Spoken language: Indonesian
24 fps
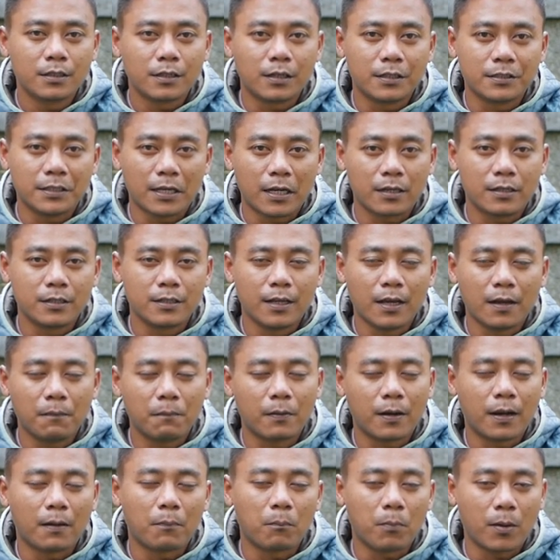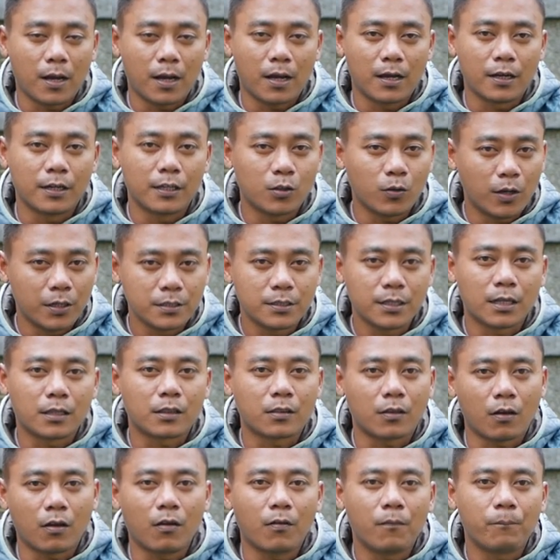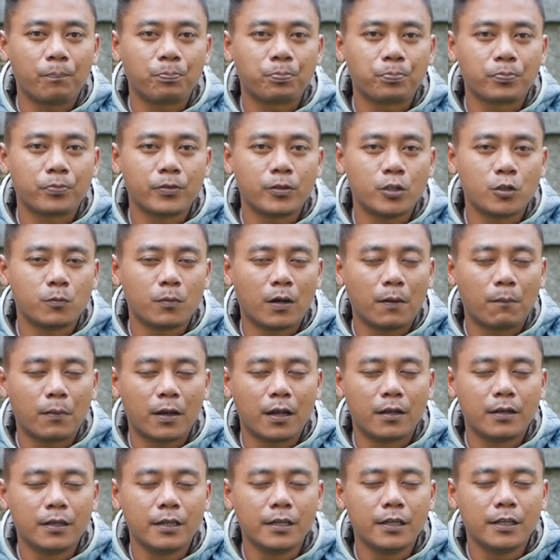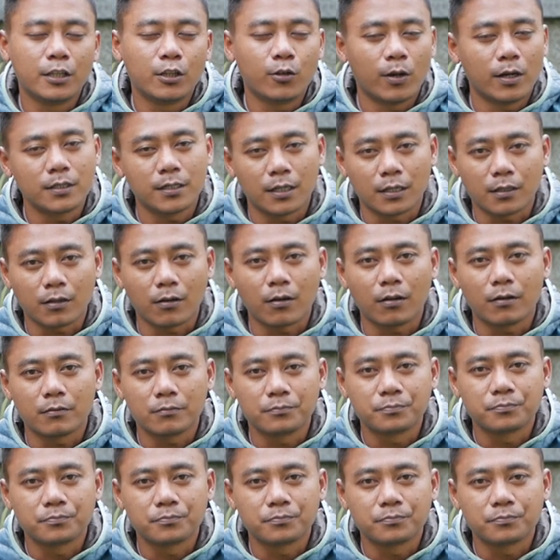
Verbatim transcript: kenyang dia berapa itu aja tok cuma mandi itu aja tok